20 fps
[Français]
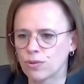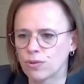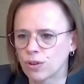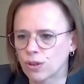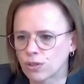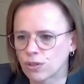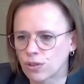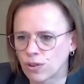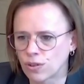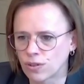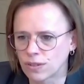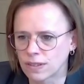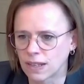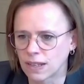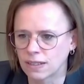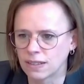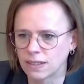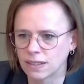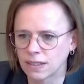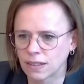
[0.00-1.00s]
d'urgence,
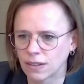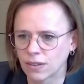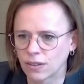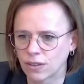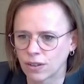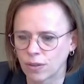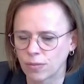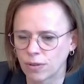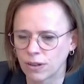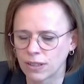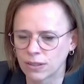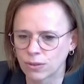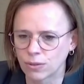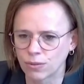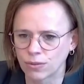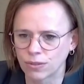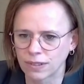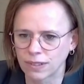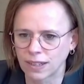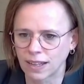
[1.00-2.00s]
c'est-à-dire euh, comment est-ce
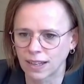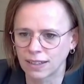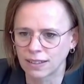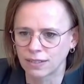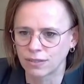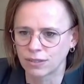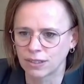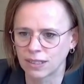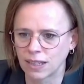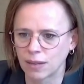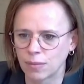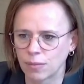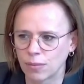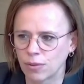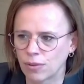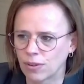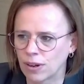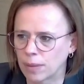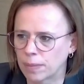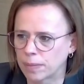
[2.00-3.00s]
qu'on traite
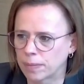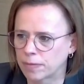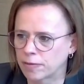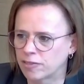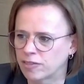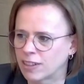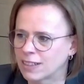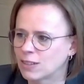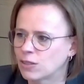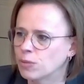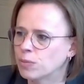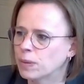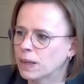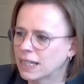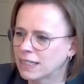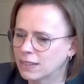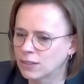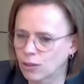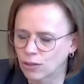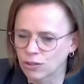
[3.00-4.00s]
finalement la phase de
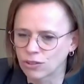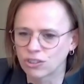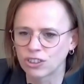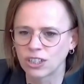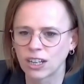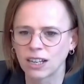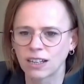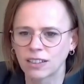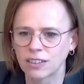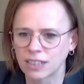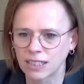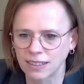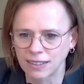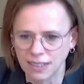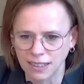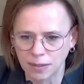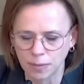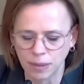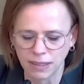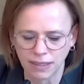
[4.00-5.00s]
prise en charge,
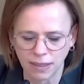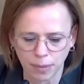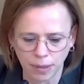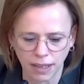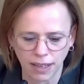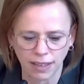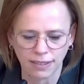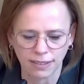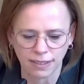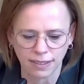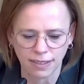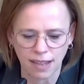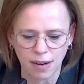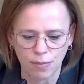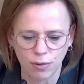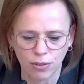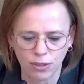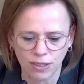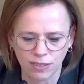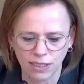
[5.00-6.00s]
qu'est-ce qui se passe après un
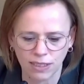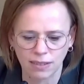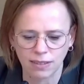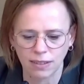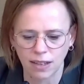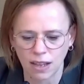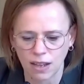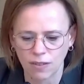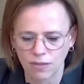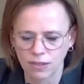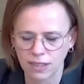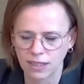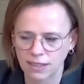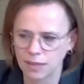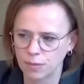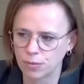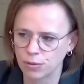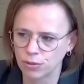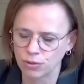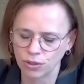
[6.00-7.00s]
signalement. vous, avez
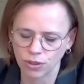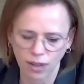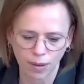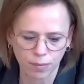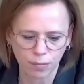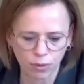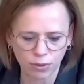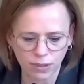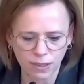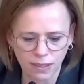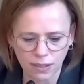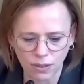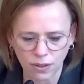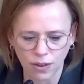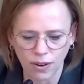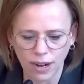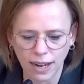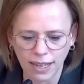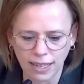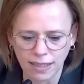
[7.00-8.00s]
été plusieurs à me poser
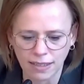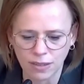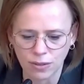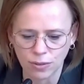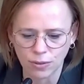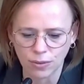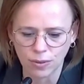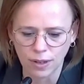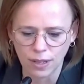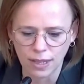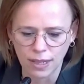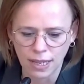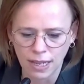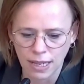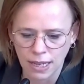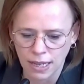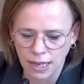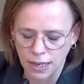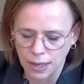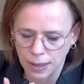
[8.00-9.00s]
euh, la question.
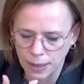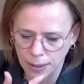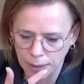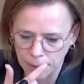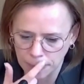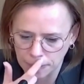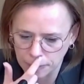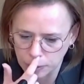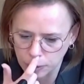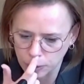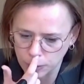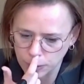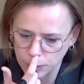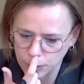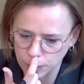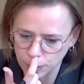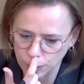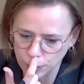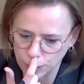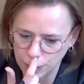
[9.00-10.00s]
Euh, donc,
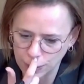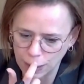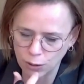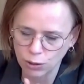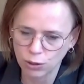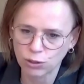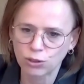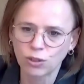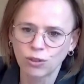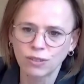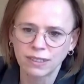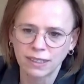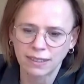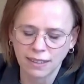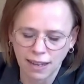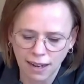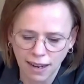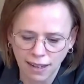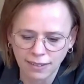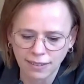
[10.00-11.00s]
si, l'urgence
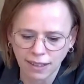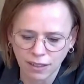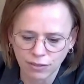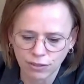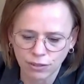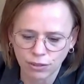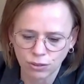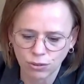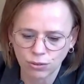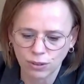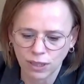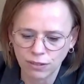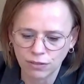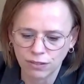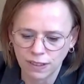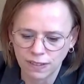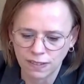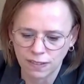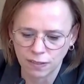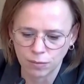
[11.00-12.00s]
est à l'intervention,
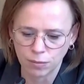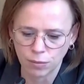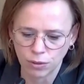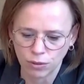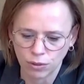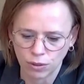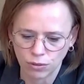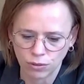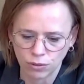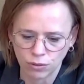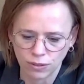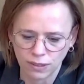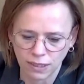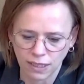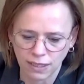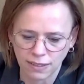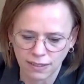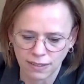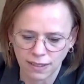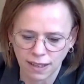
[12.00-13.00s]
effectivement, dans une
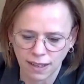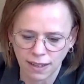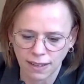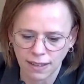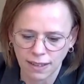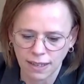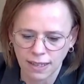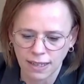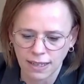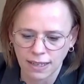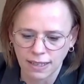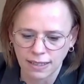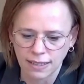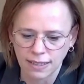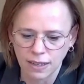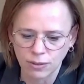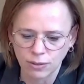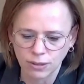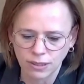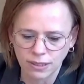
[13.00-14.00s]
série de cas,
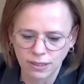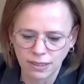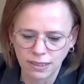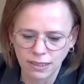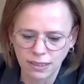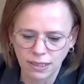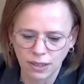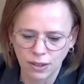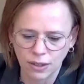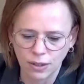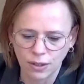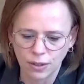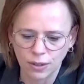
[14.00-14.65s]
il y a aussi,